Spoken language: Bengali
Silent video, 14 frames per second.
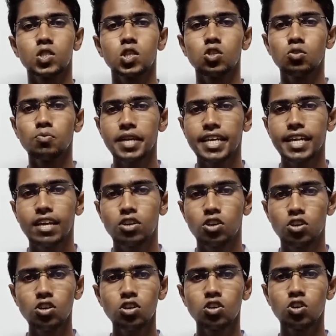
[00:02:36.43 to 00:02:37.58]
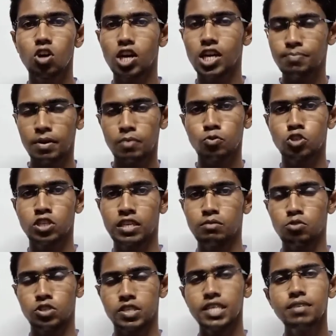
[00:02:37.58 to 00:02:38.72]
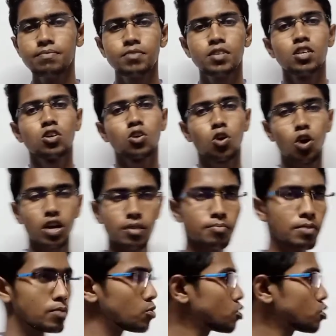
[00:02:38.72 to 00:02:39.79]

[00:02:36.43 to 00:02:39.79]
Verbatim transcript: তো তোমরা খেয়াল করো গ নাম্বার প্রশ্ন কি বলছে গ নাম্বার